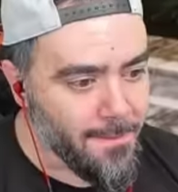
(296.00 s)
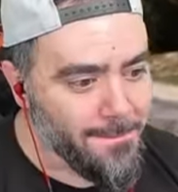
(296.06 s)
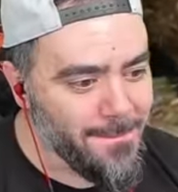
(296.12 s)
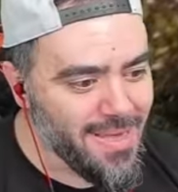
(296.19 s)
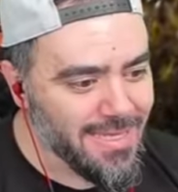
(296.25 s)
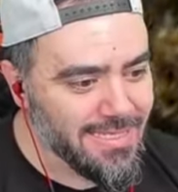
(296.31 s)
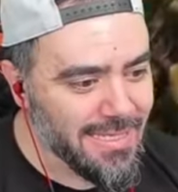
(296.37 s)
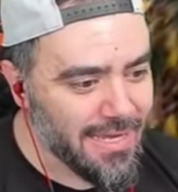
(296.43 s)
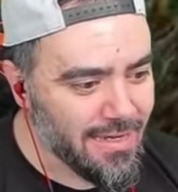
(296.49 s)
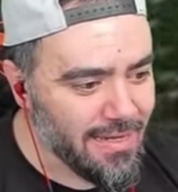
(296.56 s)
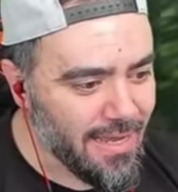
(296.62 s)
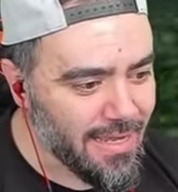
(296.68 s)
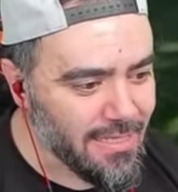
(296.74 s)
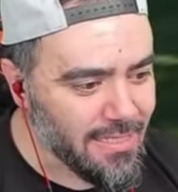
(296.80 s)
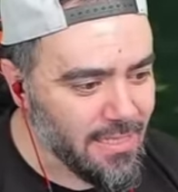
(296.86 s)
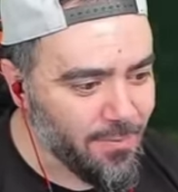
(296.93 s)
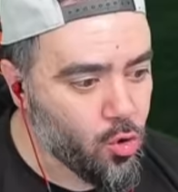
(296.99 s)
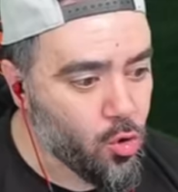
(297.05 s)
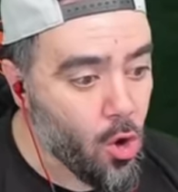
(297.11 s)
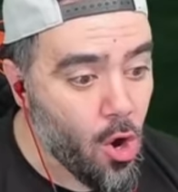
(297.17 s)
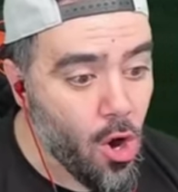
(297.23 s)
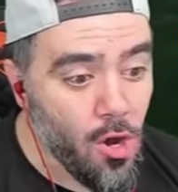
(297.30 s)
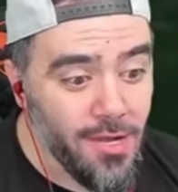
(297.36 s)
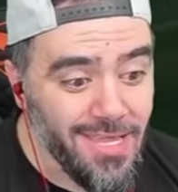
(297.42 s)
mezarlığa gidip
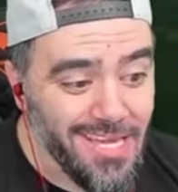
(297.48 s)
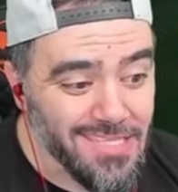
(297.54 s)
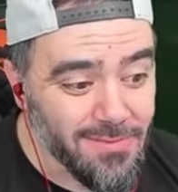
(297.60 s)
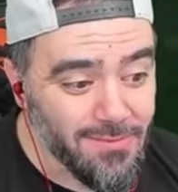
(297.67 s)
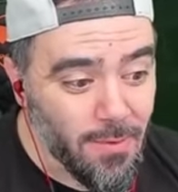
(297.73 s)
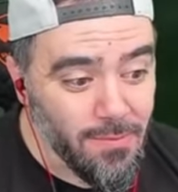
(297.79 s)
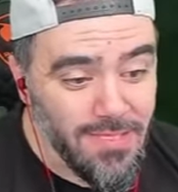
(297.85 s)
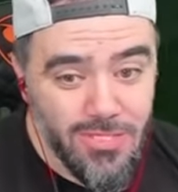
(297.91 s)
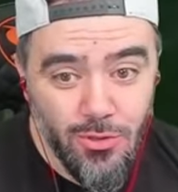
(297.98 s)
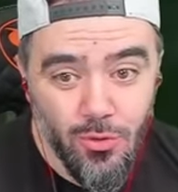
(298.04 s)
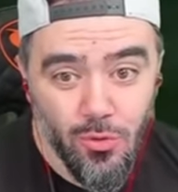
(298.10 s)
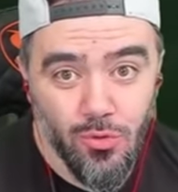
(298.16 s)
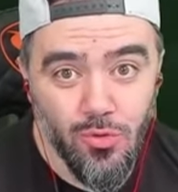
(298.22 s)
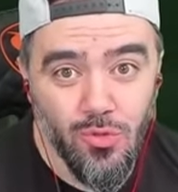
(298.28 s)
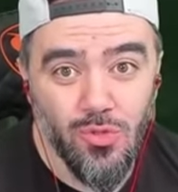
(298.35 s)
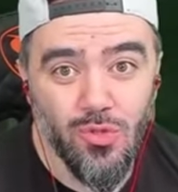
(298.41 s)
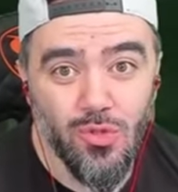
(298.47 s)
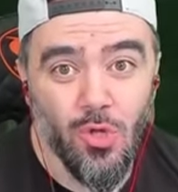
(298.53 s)
Kong yazmamı istiyorsunuz.